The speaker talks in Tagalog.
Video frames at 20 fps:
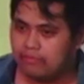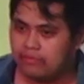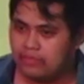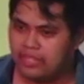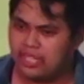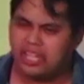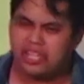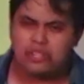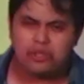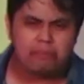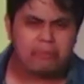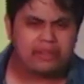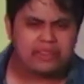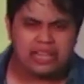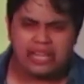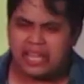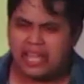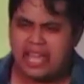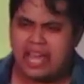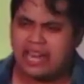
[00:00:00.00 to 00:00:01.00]
Tingin nyo, ba't
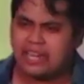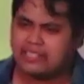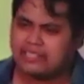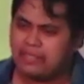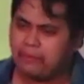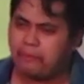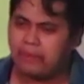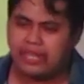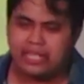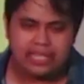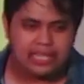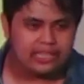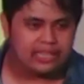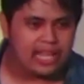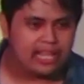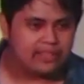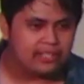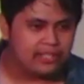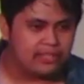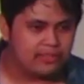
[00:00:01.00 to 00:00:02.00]
nangyayari sa paligid
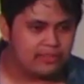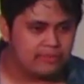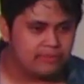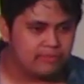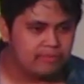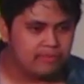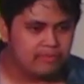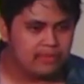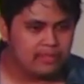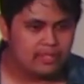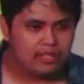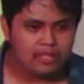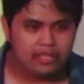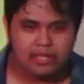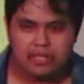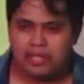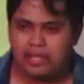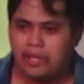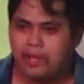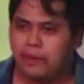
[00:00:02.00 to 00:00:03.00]
natin yun?
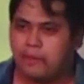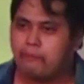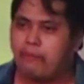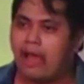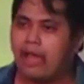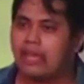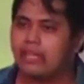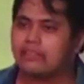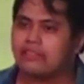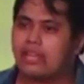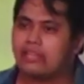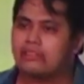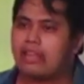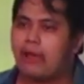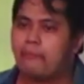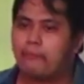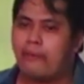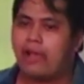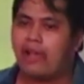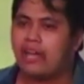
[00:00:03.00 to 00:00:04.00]
Bakit
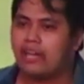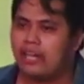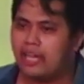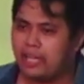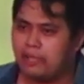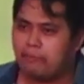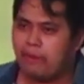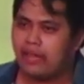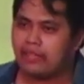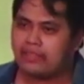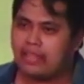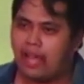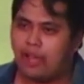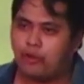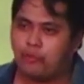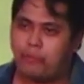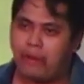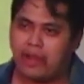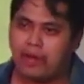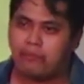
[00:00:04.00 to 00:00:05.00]
tatapak ka ng ibang tao
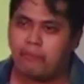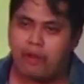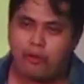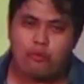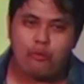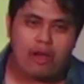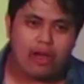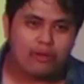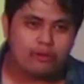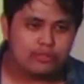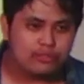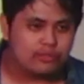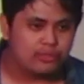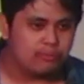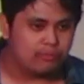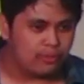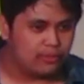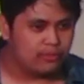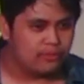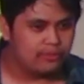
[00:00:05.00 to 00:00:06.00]
para makuha gusto
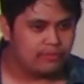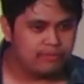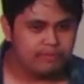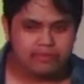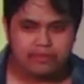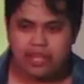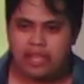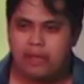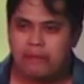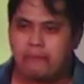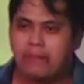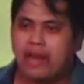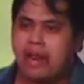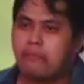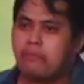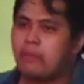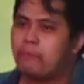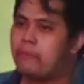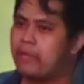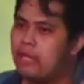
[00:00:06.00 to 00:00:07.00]
mo?
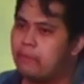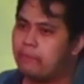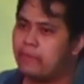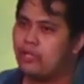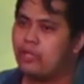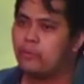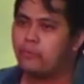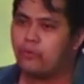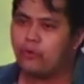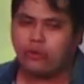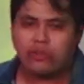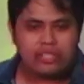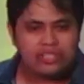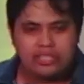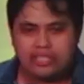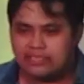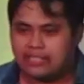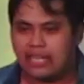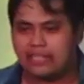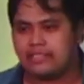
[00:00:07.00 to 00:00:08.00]
Maraming Pilipino po hindi
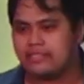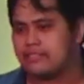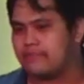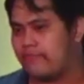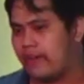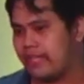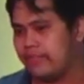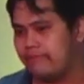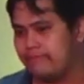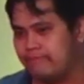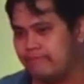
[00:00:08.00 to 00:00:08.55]
satisfied.